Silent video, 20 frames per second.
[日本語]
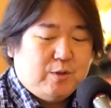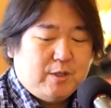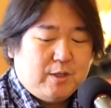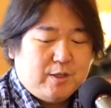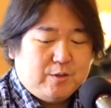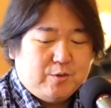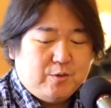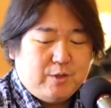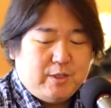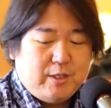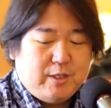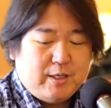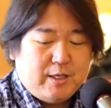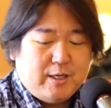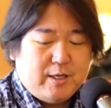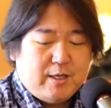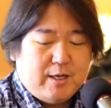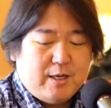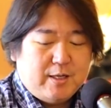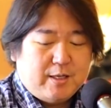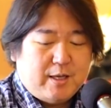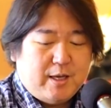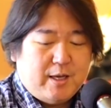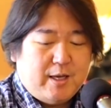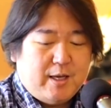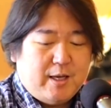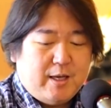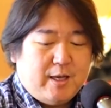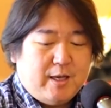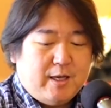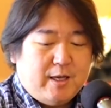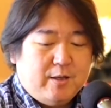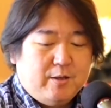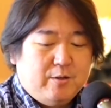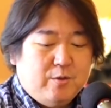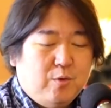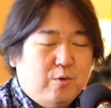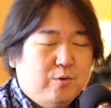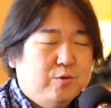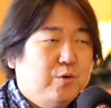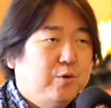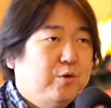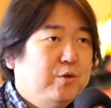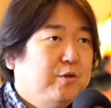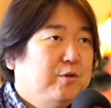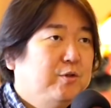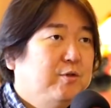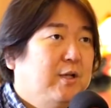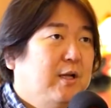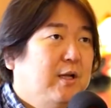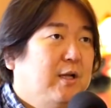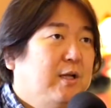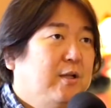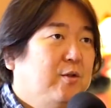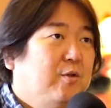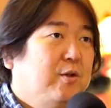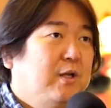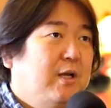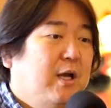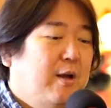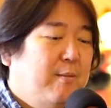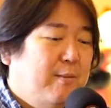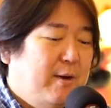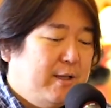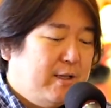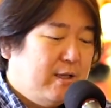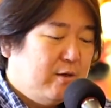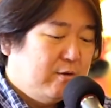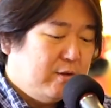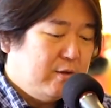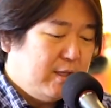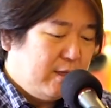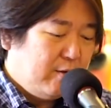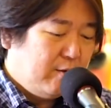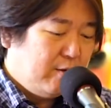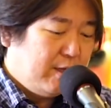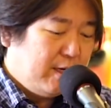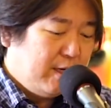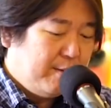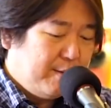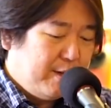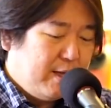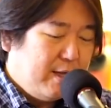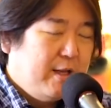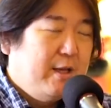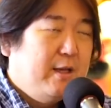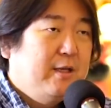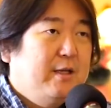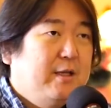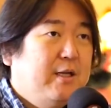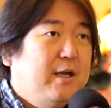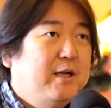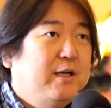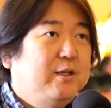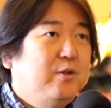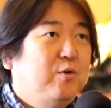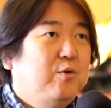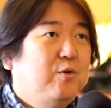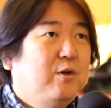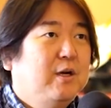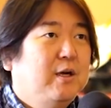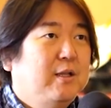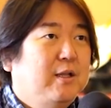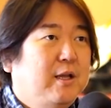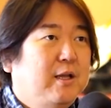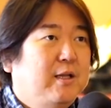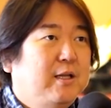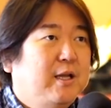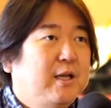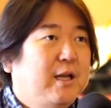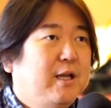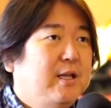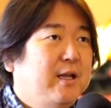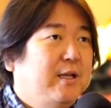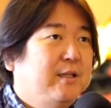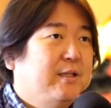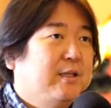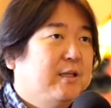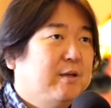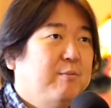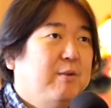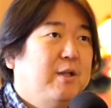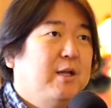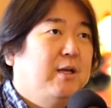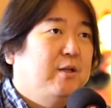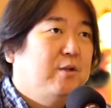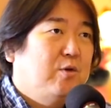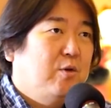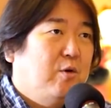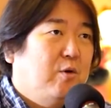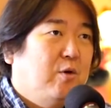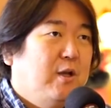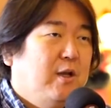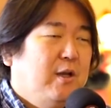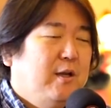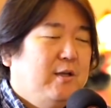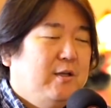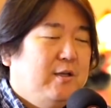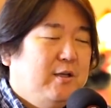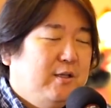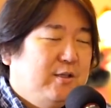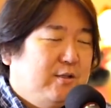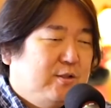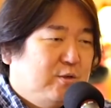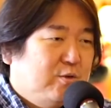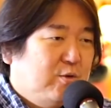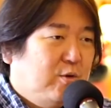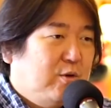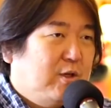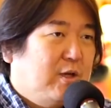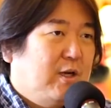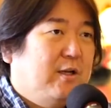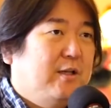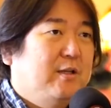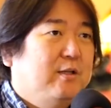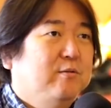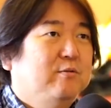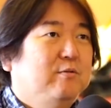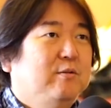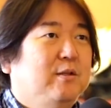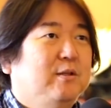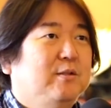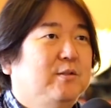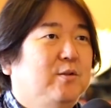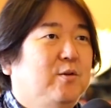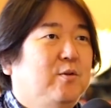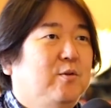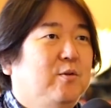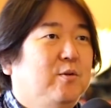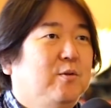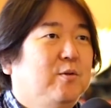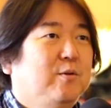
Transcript: う、だからその人間関係のそういうふうなのにはまりたくないのであれば、やはりどっかで逃げないって決めないと、うん、一生追いかけてくるんですよ。